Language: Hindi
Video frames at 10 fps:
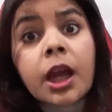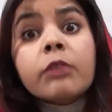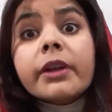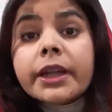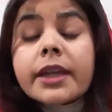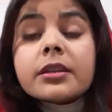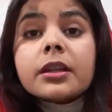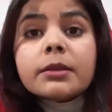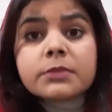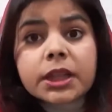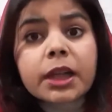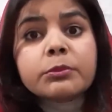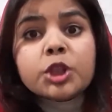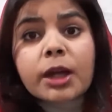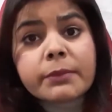वरना इसे कम से कम
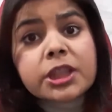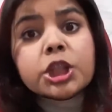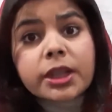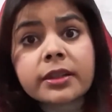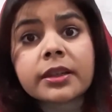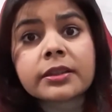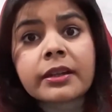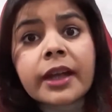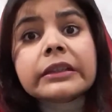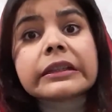ड्रामे जलन की तरह